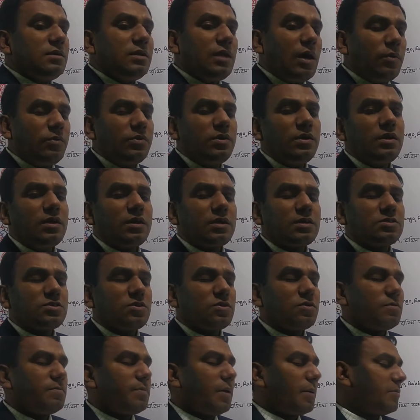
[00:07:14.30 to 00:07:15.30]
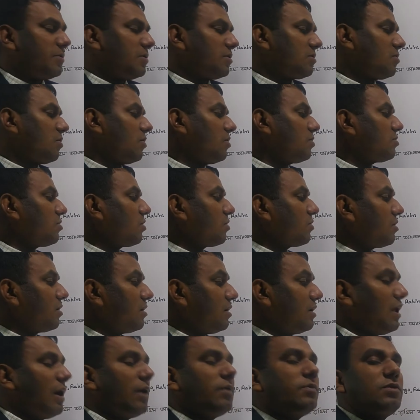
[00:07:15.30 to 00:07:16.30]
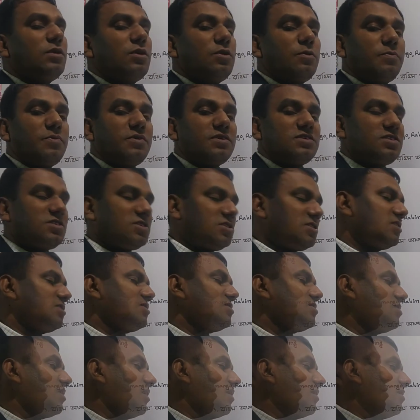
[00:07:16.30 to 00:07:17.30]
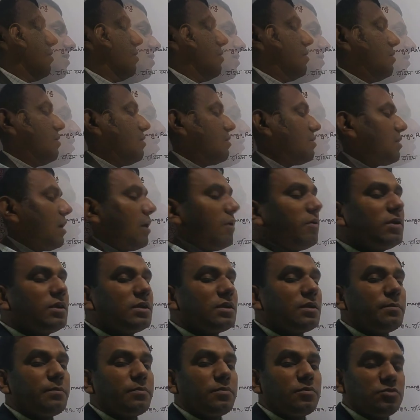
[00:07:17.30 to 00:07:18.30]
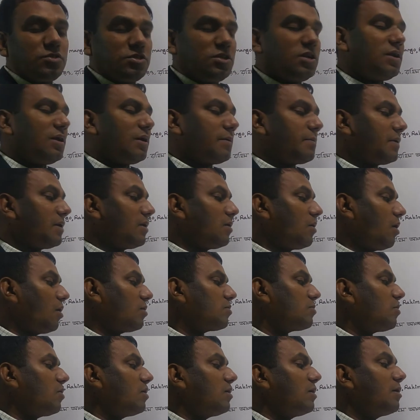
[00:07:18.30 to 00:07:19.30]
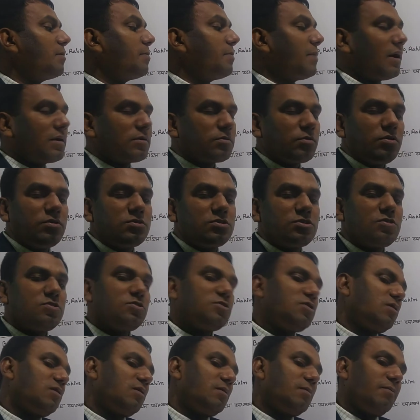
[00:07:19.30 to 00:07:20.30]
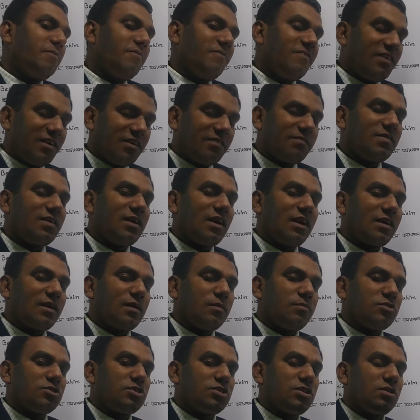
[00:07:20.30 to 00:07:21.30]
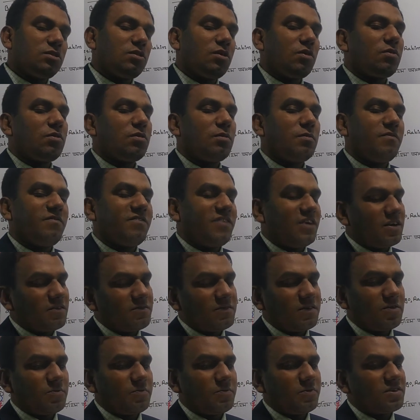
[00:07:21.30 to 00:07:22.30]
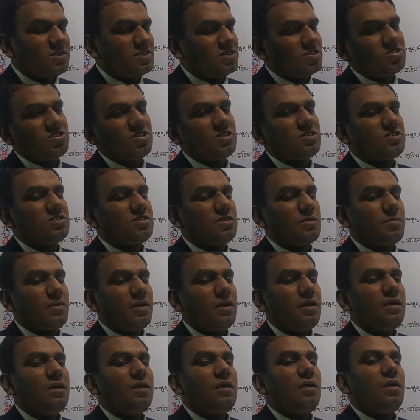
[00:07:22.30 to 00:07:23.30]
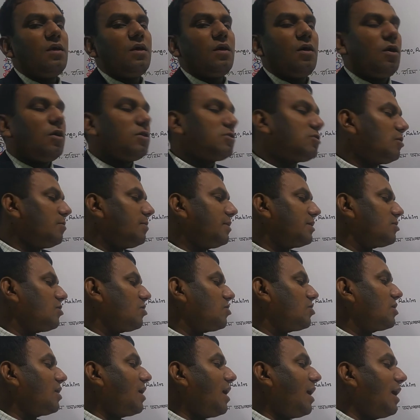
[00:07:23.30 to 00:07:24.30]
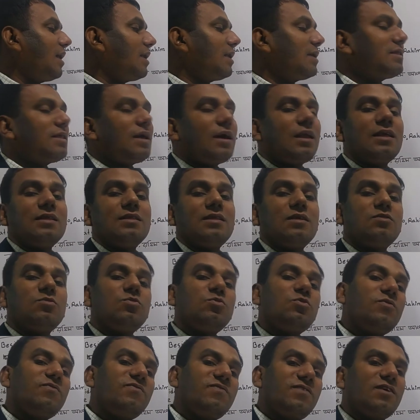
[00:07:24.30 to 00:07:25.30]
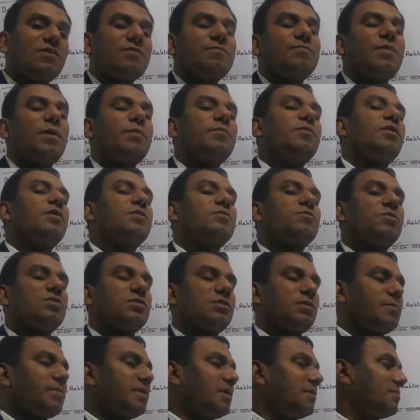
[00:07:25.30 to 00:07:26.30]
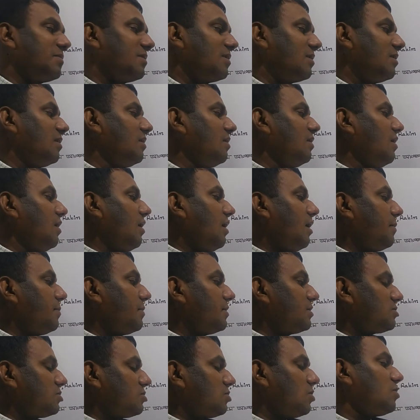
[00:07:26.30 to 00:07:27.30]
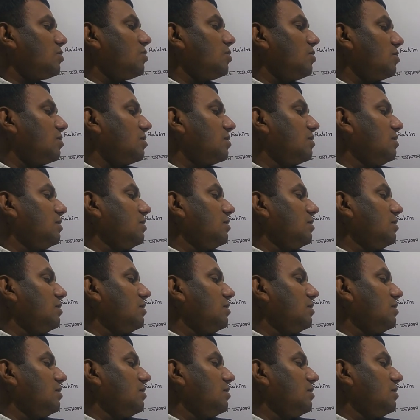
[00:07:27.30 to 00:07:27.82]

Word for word: নাউনের আগে যখন ব্যবহৃত হয় তখন নাউনের উপর স্ট্রেস দেয় তাহলে এটা বুঝে রাখবেন নট অনলি বাট অলসো যখন ভার্বের আগে বসছে তখন ভার্বের উপর স্ট্রেস দিবে অথবা তখন আলাদা আলাদা দুটো ওয়ার্ড ব্যবহার করতে পারবেন আবার যখন